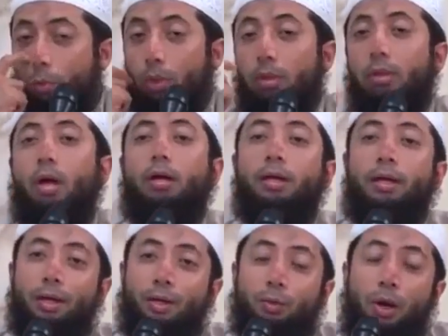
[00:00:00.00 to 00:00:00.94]

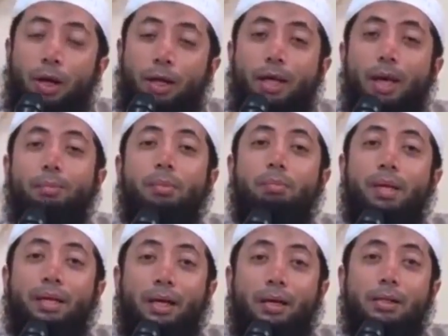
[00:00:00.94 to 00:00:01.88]
Wallahi ikhwa, yang
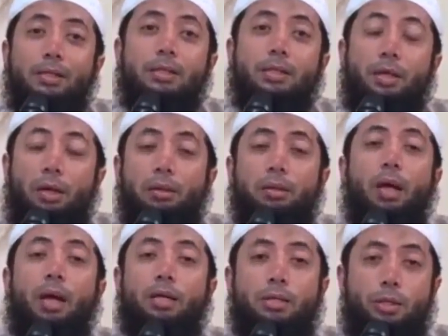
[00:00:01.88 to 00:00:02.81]
memberikan rezeki
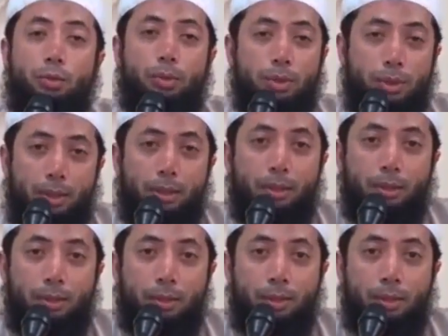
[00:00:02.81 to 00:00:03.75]
Allah Azza wa Jal.
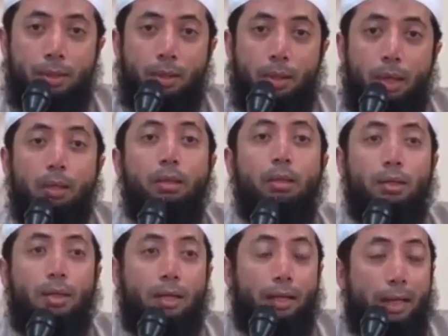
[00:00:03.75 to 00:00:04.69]

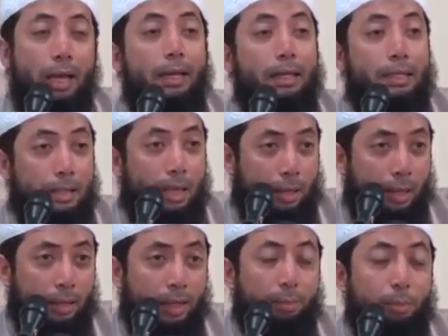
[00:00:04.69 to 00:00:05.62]
Allah dari langit
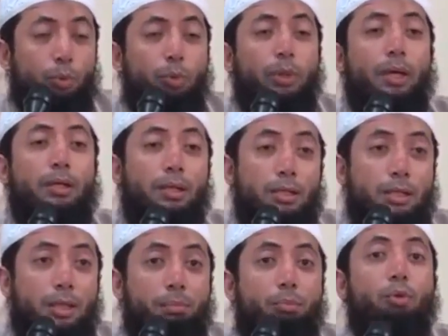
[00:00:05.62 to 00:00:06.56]
sana yang menurunkan
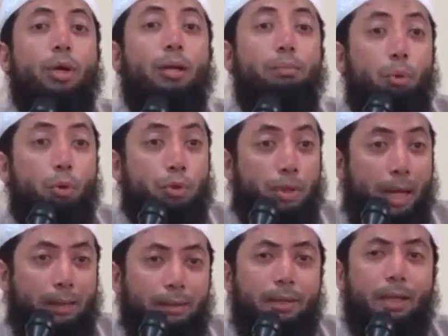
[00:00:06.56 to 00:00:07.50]
rezeki, bukan bos
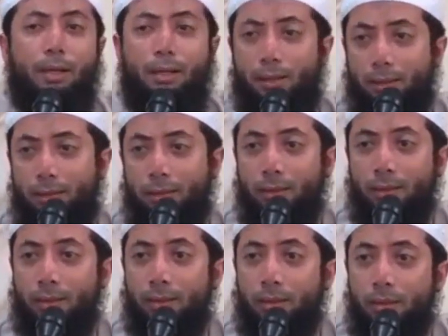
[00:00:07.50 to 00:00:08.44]
anda.
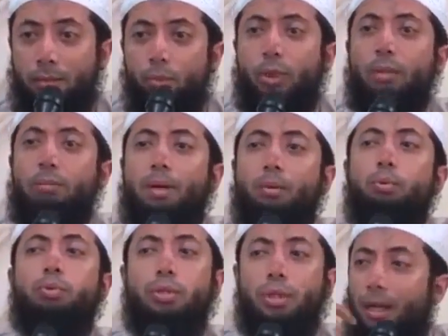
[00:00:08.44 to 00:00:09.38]
Bukan
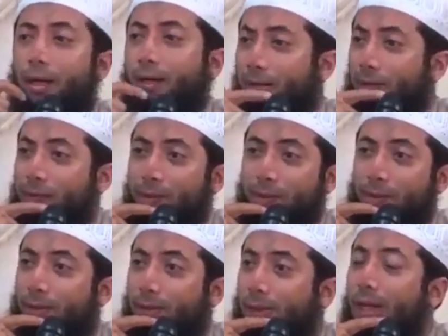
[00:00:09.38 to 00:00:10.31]
manusia.
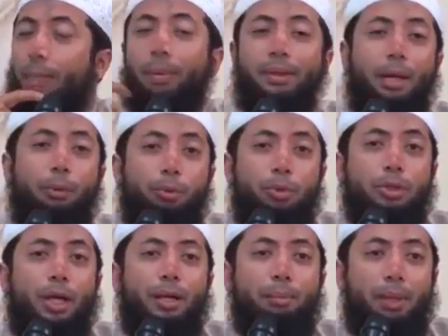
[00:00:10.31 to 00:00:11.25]
Gitu kan. Kenapa takut
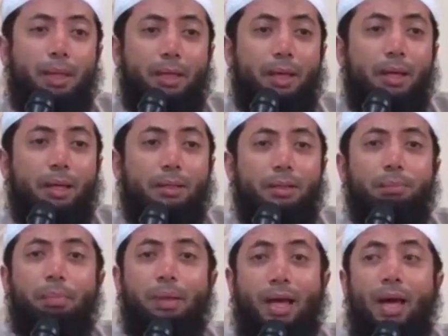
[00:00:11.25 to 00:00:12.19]
sekali meninggalkan
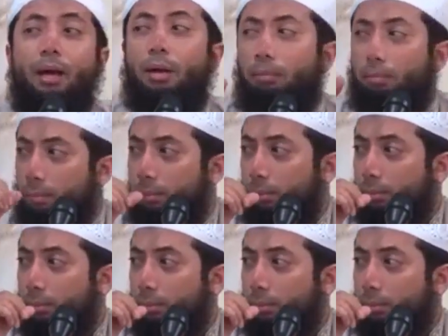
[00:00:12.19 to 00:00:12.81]
tempat haram?